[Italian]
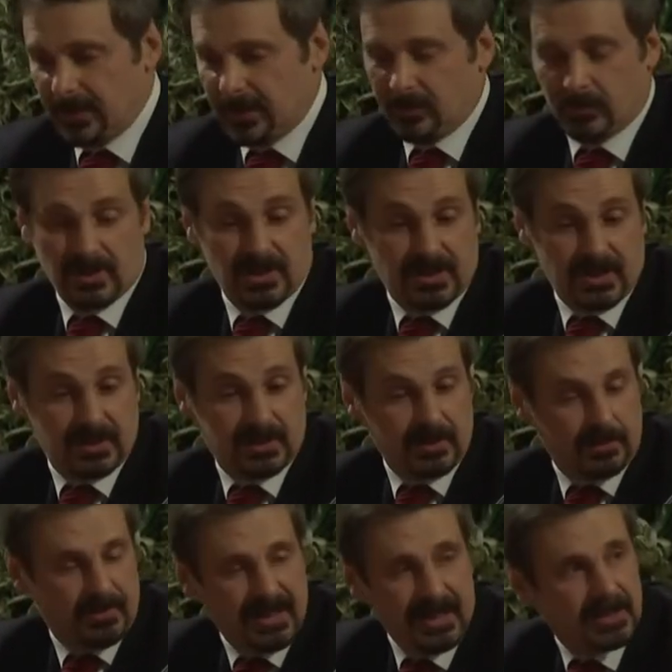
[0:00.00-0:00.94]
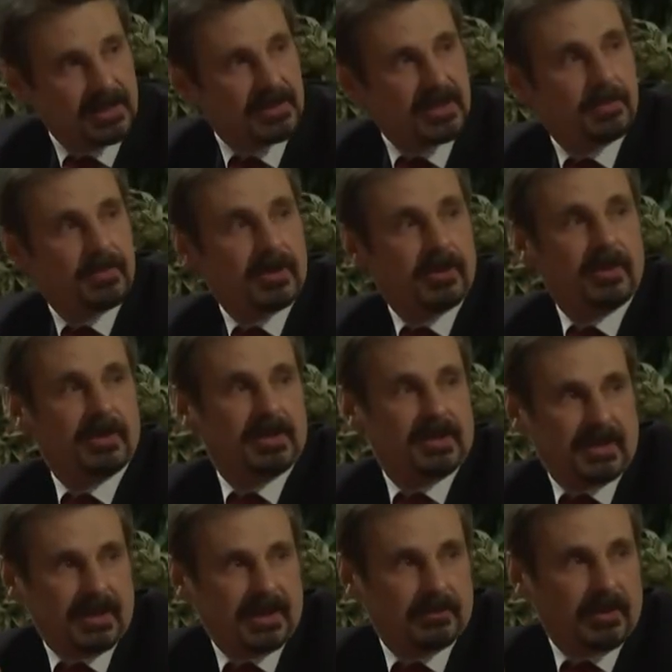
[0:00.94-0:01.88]
non si sente bene, cioè,
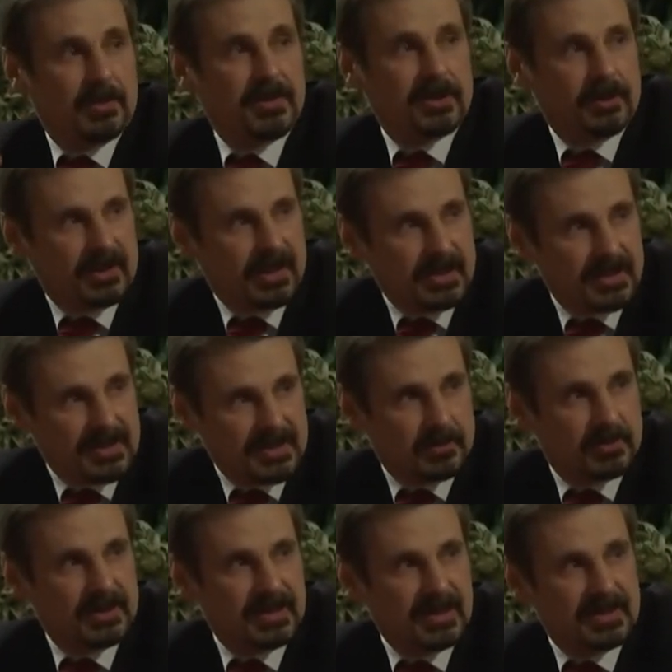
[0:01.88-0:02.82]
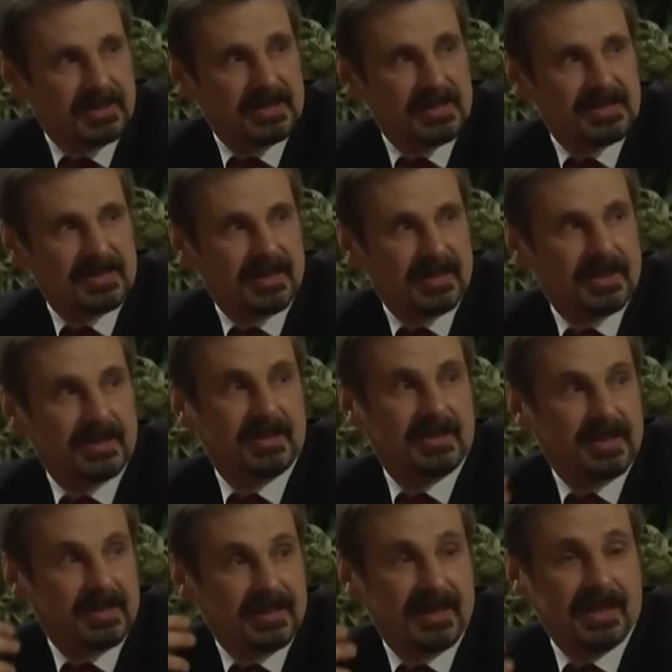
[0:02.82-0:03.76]
però è un amico carissimo di Letizia
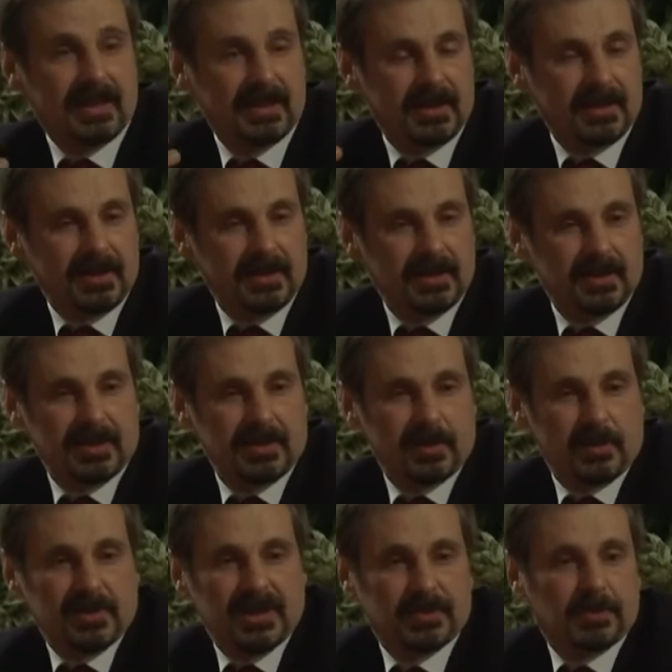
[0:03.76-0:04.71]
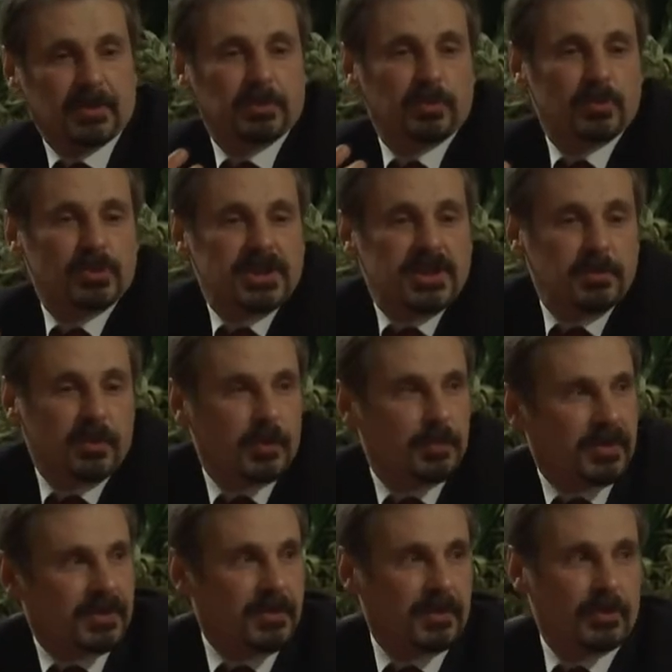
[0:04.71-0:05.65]
ed è vuol dire, proprio un
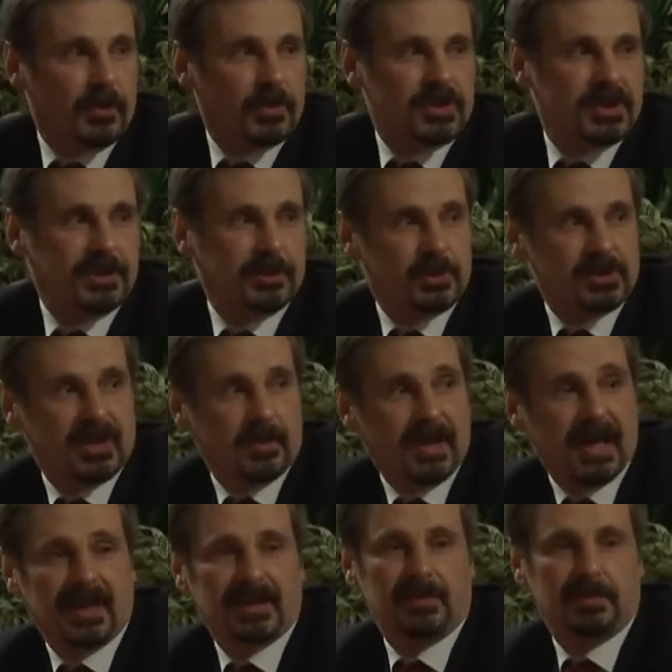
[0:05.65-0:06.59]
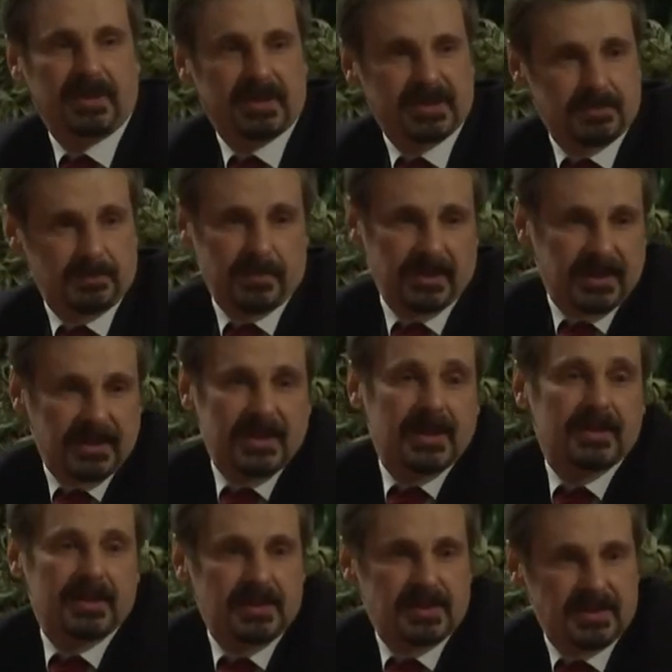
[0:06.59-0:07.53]
simbolo per me quando l'ho sentito stamani, per, per
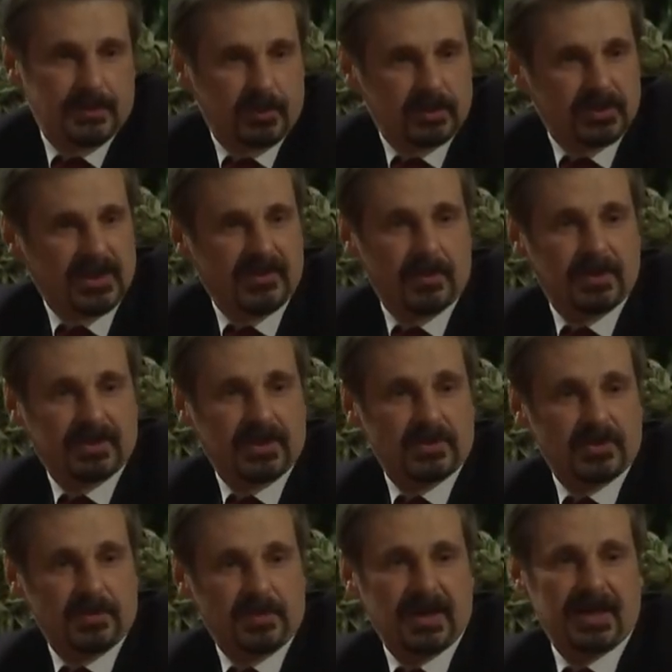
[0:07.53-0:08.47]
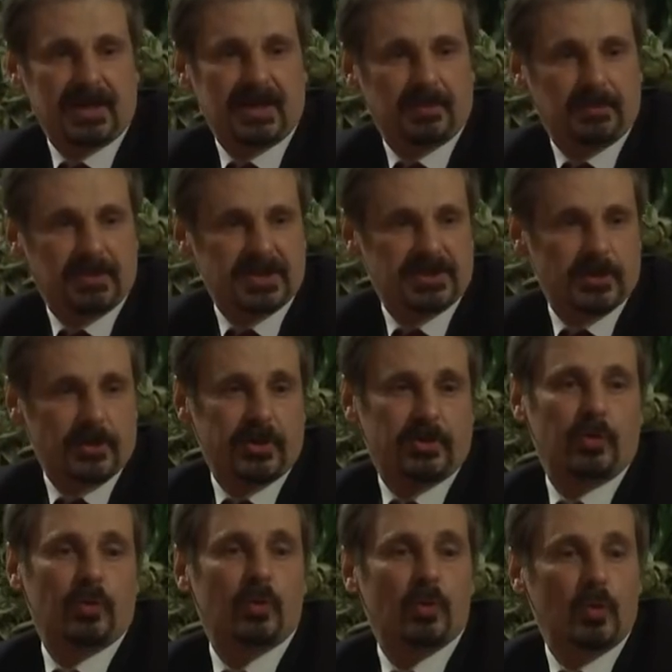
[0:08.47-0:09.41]
chiedergli se poteva partecipare, la
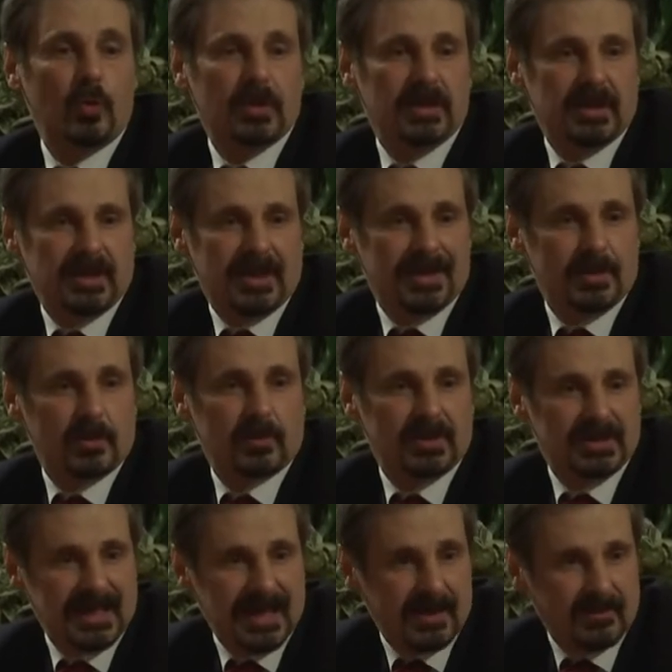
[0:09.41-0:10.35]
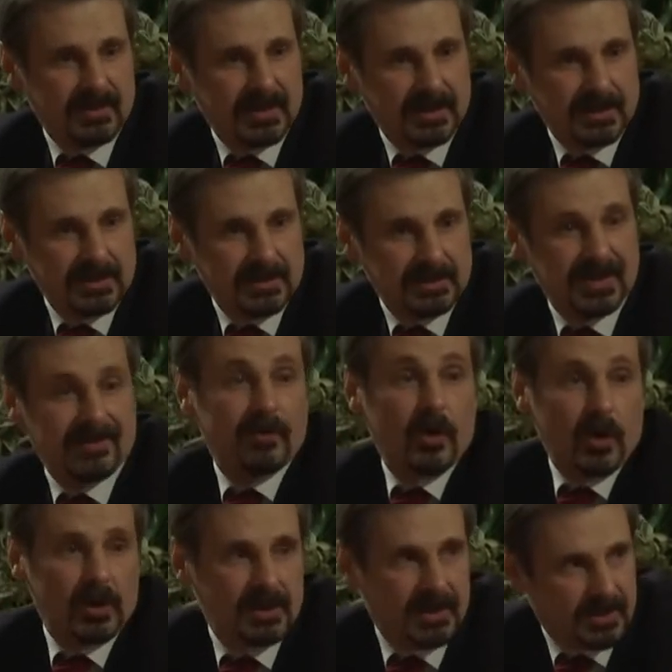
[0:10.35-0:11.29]
passione con cui raccontava la
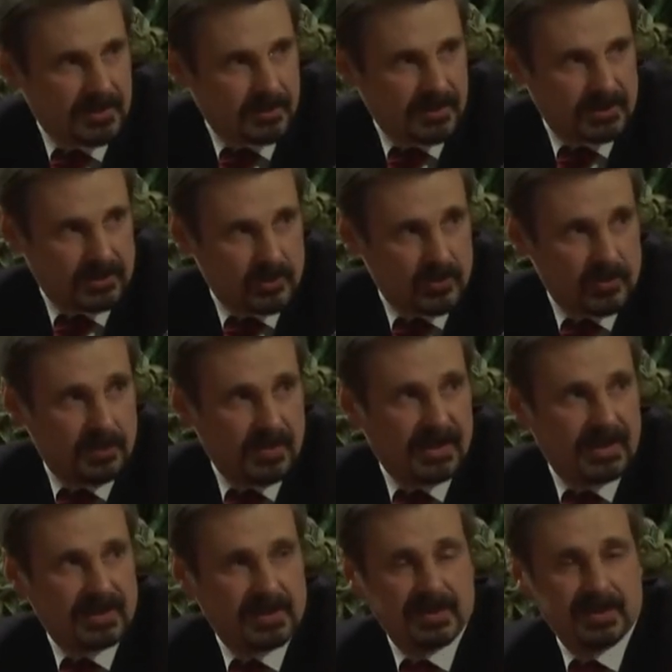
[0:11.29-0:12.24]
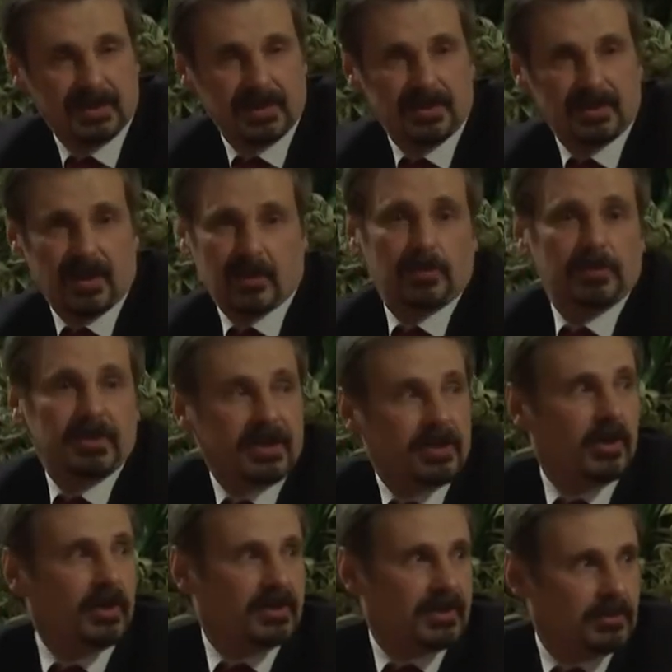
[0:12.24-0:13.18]
voglia di partecipare, ecco, mi
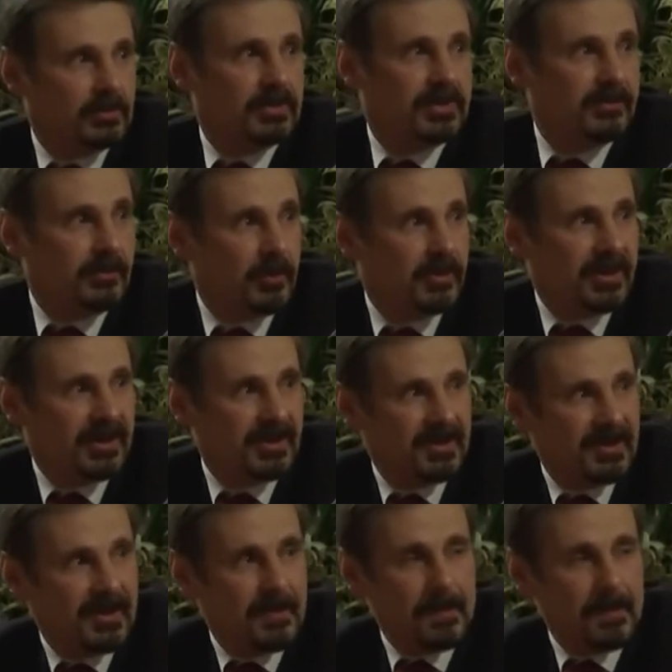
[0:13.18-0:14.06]
ricorda tutti voi.